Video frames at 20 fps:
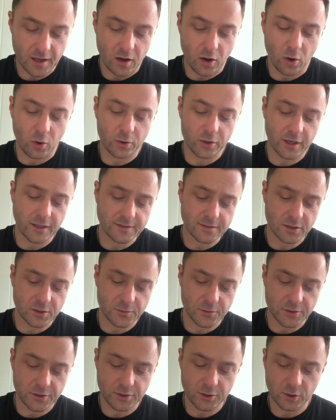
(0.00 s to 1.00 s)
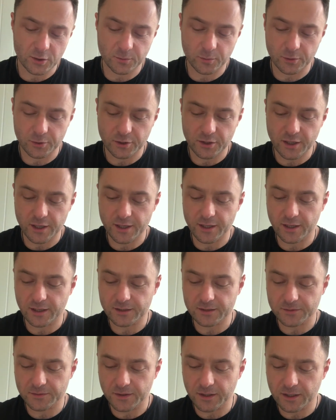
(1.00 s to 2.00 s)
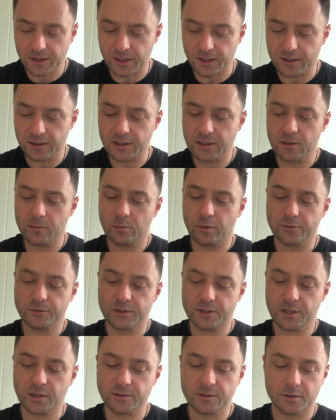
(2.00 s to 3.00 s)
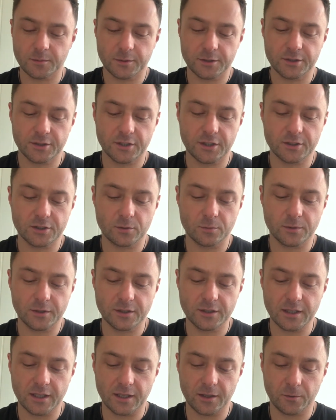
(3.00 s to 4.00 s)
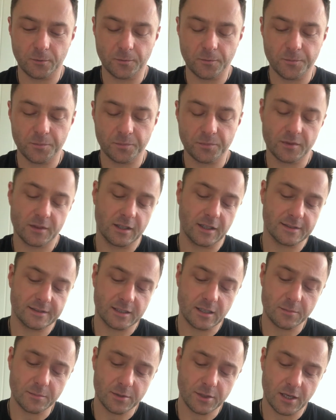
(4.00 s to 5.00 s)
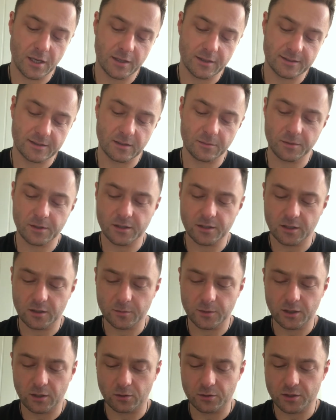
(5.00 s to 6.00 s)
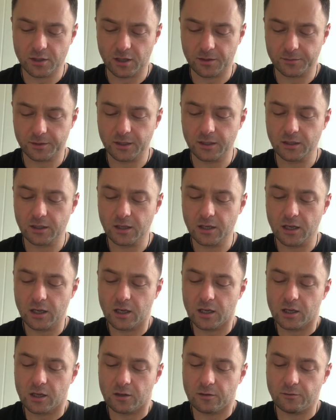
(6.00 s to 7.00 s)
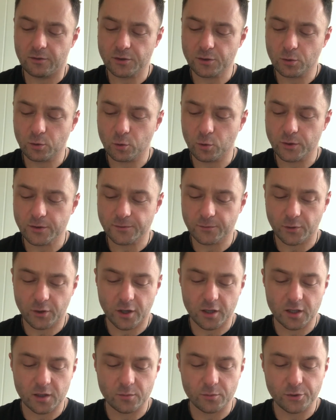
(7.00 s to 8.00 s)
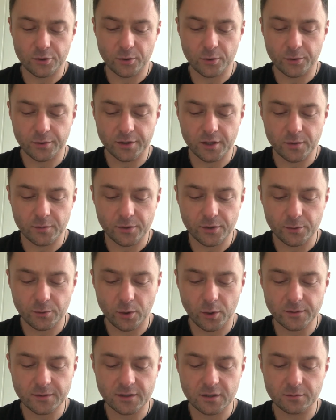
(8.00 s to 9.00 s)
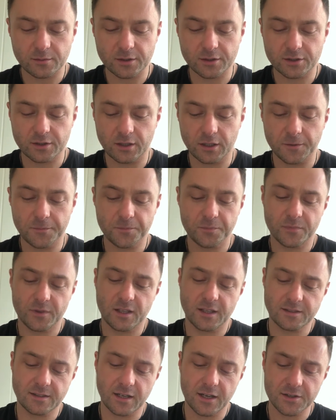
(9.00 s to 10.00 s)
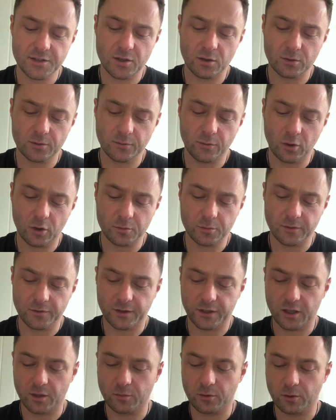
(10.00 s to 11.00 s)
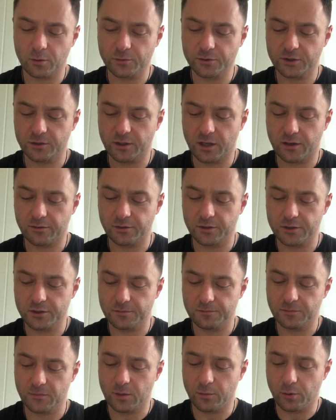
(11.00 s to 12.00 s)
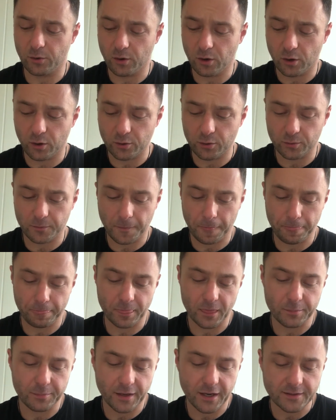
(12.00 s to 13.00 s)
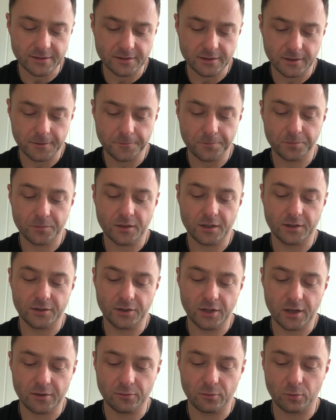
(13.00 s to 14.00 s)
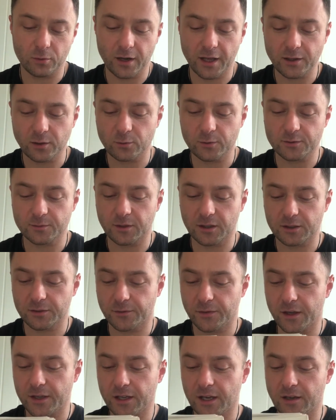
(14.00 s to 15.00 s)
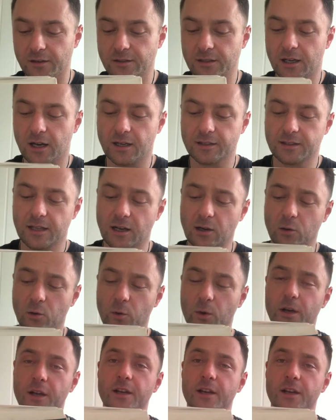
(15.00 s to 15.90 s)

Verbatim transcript: Okresy ćwiczeń rozpoczynaj jak zwykle, powtarzając sobie dzisiejszą ideę. Następnie z zamkniętymi oczami wyszukuj swoje niemił niemiłujące myśli, niezależnie od formy, w jakiej mogą się jawić niepokoju, depresji, gniewu, lęku, zmartwienia, ataku,